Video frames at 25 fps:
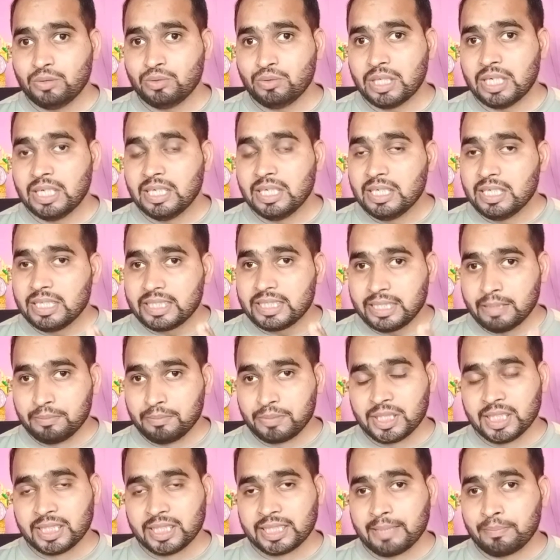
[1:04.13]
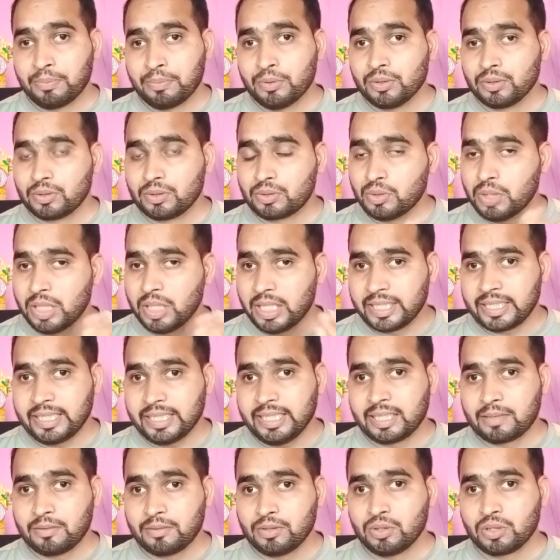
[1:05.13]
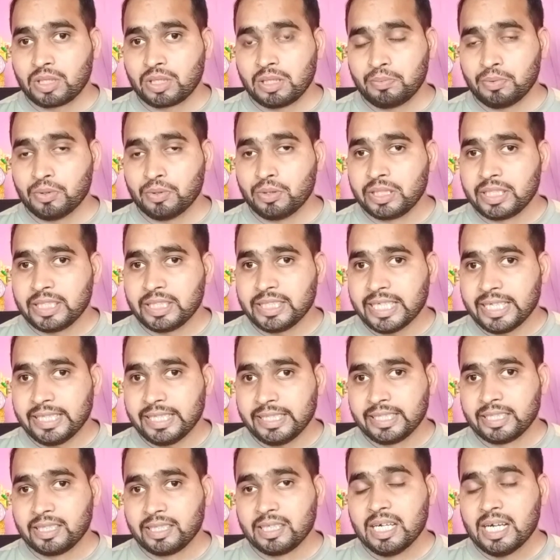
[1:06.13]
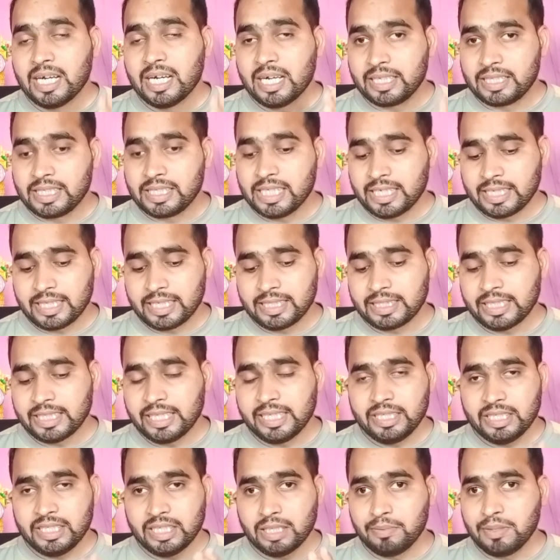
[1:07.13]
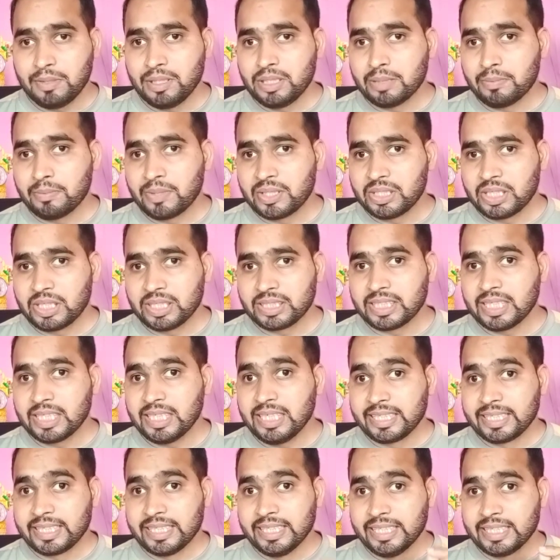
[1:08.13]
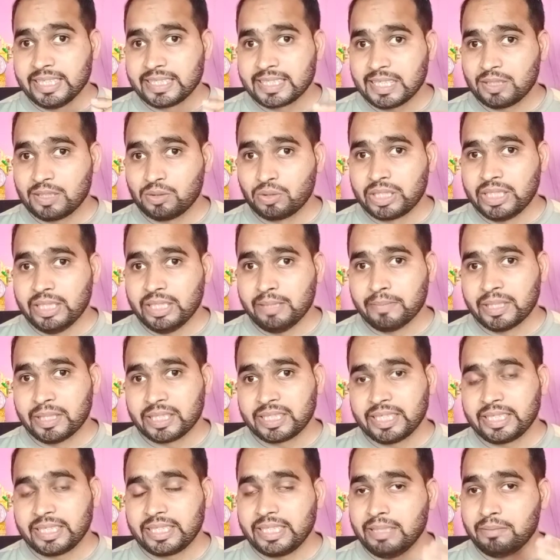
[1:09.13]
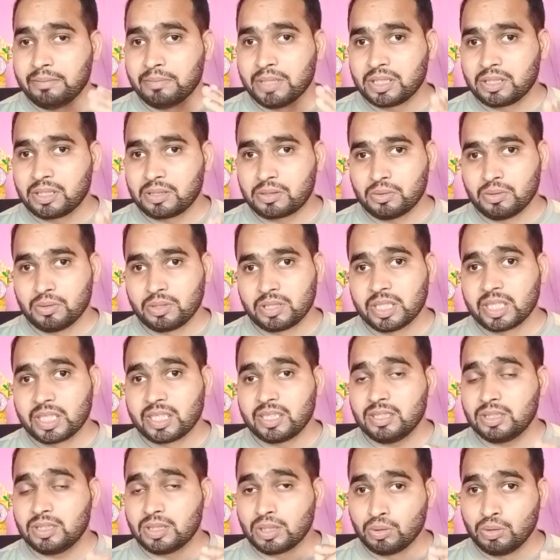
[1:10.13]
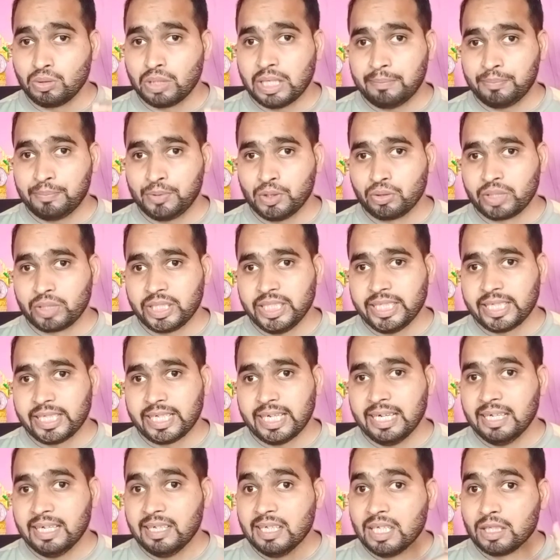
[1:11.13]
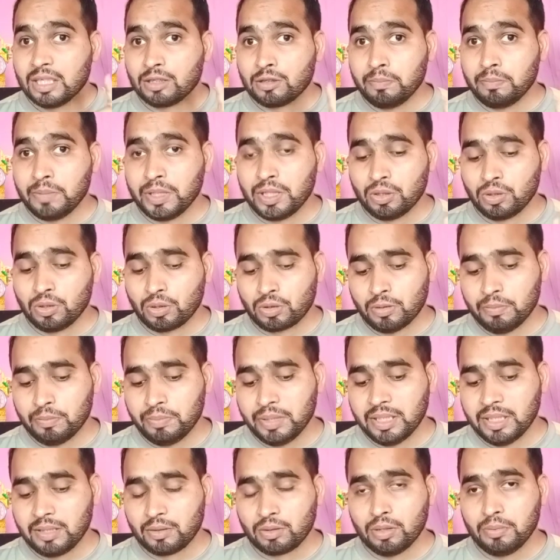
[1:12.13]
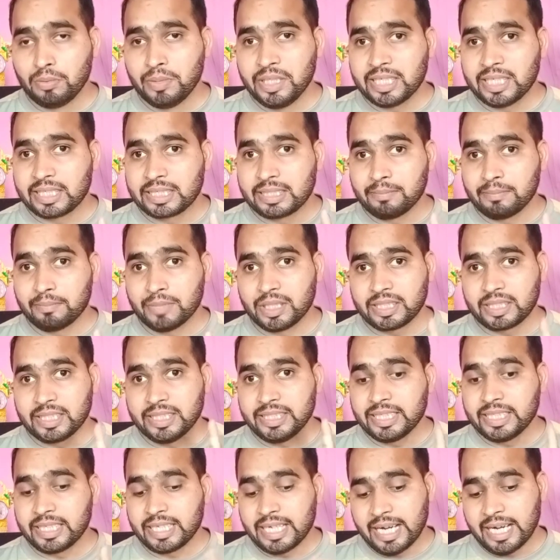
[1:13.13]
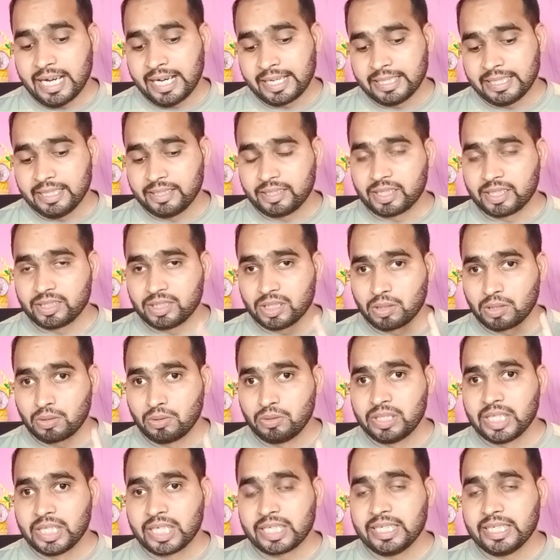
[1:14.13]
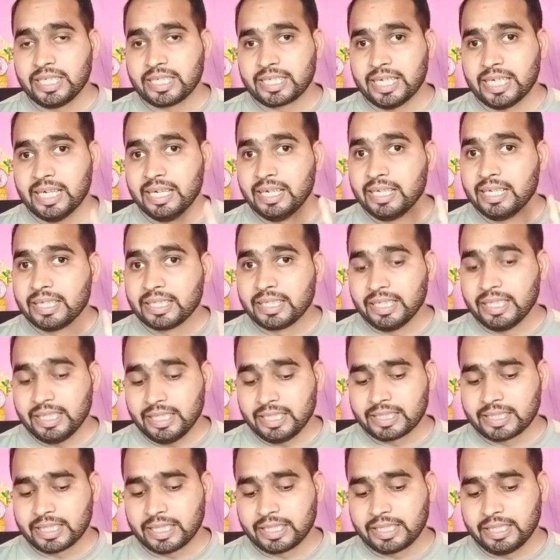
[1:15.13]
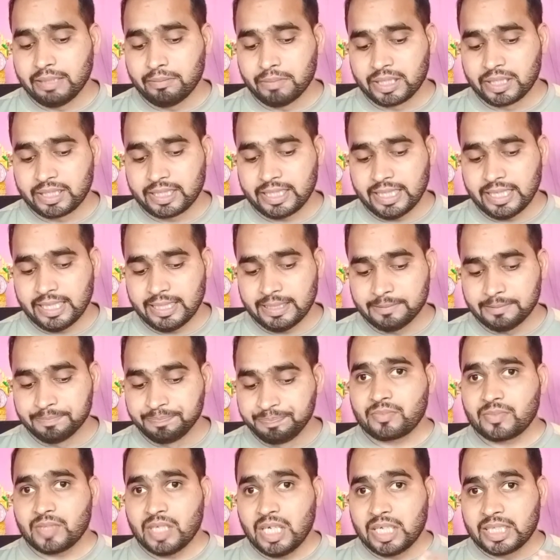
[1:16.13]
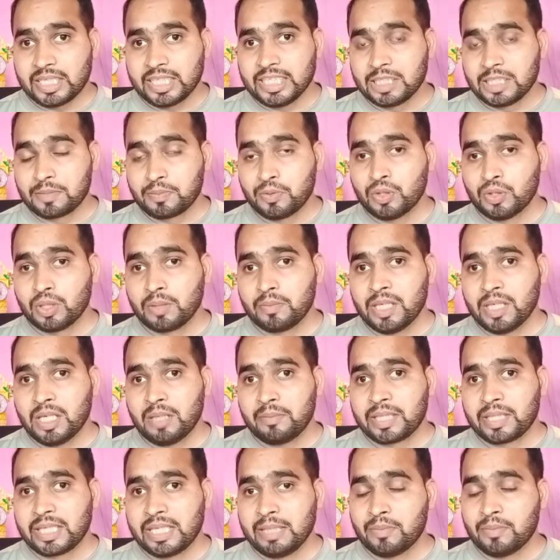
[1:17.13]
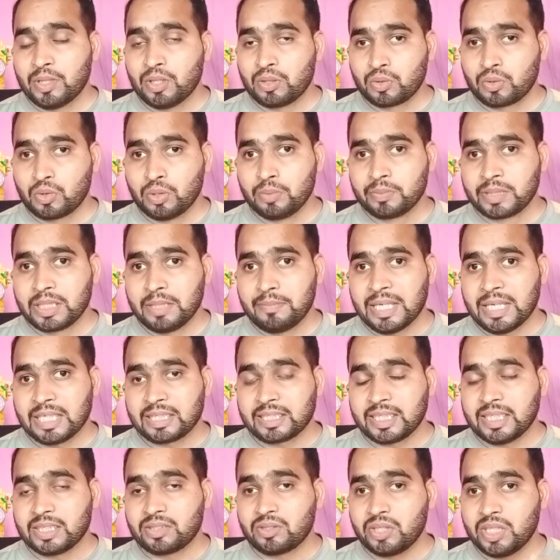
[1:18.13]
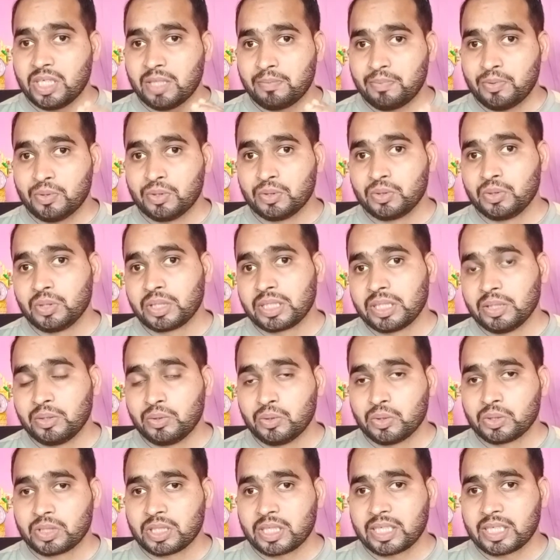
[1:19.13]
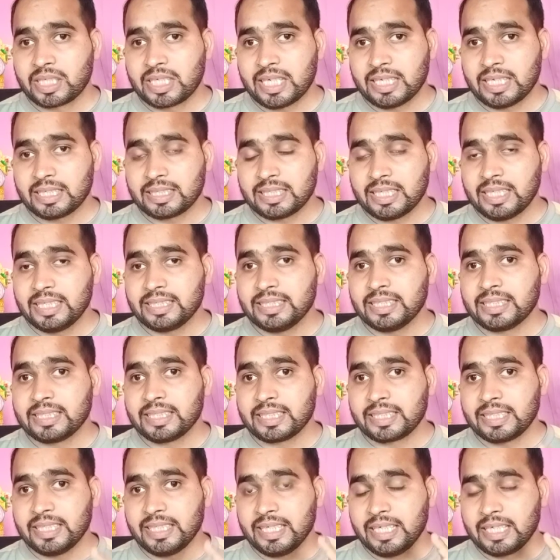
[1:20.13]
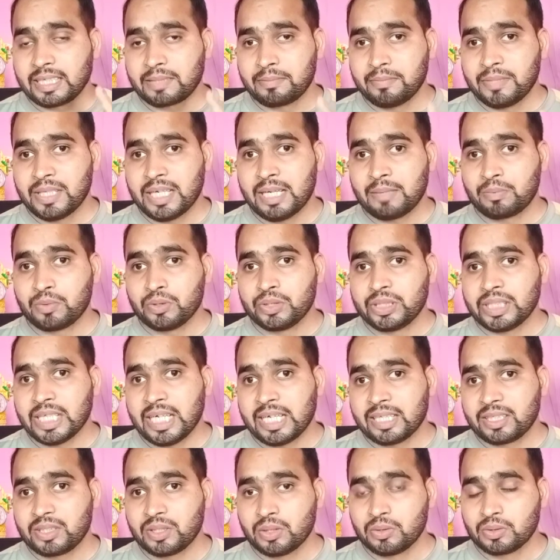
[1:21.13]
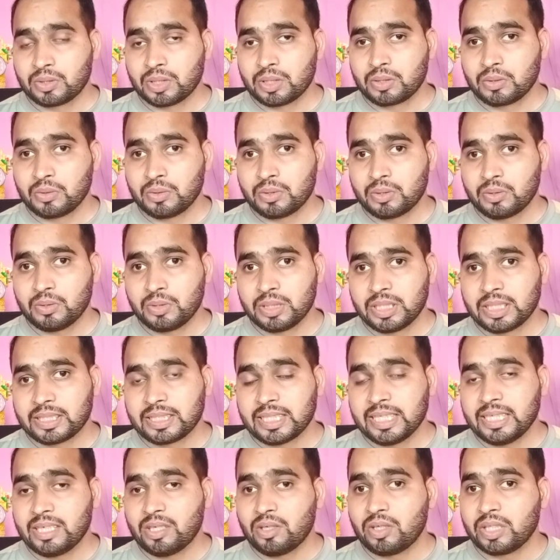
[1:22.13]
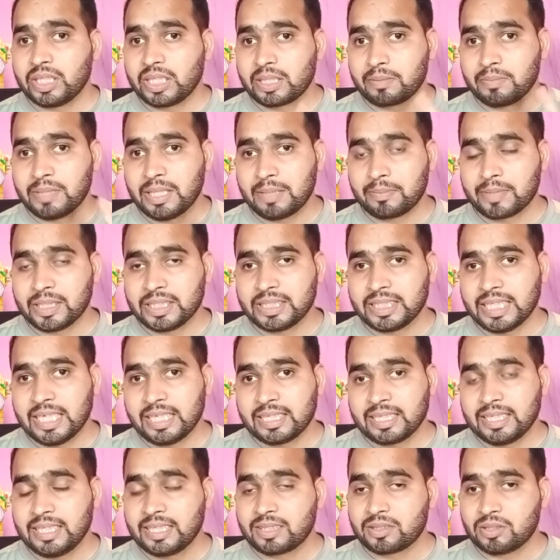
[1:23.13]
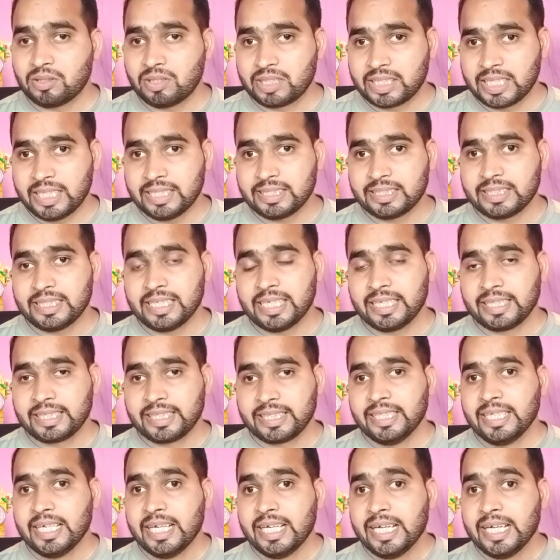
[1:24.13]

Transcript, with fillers: हुआ सैमसंग का फ़ोन तो हर एक जो कि फ़ोन डिजाइनिंग अच्छा रहता है ये अभी ज़बरदस्त है लेकिन इसका जो कीमत है कीमत सुनकर ज़रूर आप चौकीिएगा तो वीडियो को बिल्कुल भी इसकी मत कीजिएगा आखिर तक ज़रूर देखिएगा कि इसका कीमत क्या है अगर इस फ़ोन में हम रैम और रोम की बात करें तो यह फ़ोन जो कि दो तरह का आता है जैसे कि एक में आपको चार चौंसठ हो जाता है और एक में आपका चार एक सौ अट्ठाईस यानी कि